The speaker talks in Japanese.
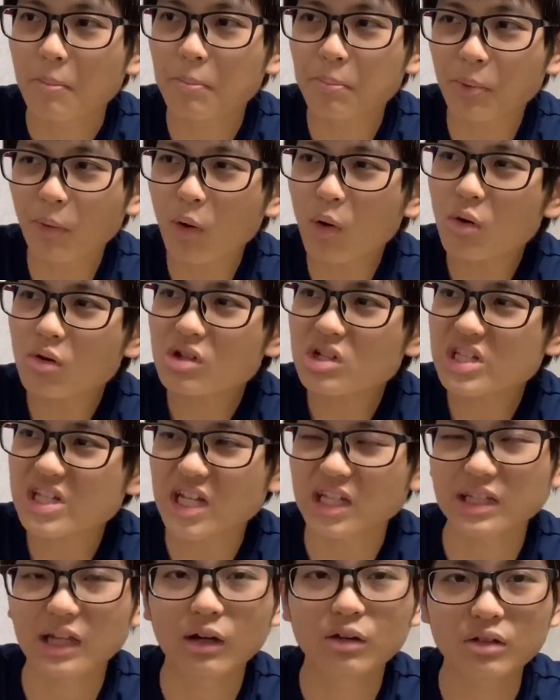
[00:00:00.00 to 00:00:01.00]
ボールし
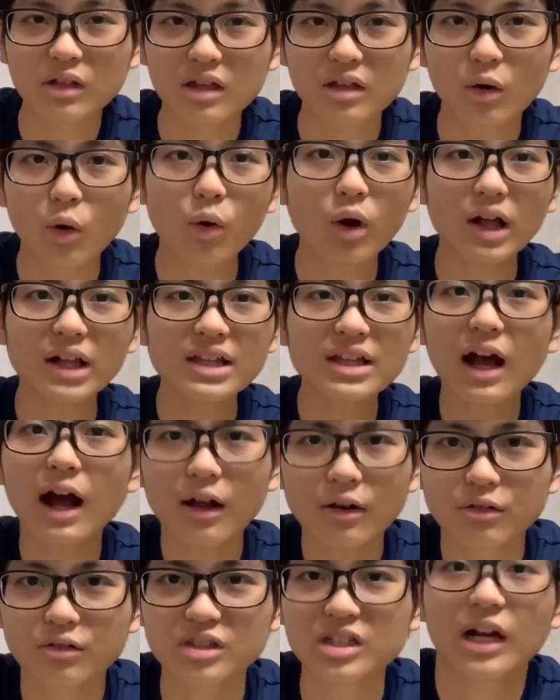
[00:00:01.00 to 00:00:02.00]
かなくね他にあ
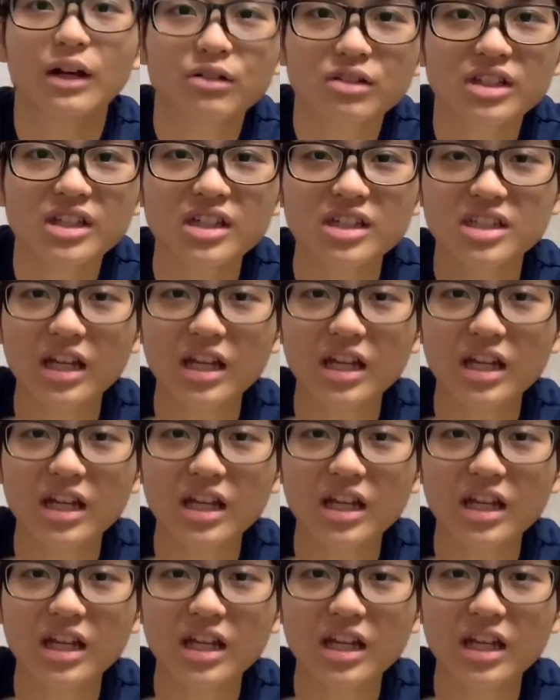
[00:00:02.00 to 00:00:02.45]
る逆に。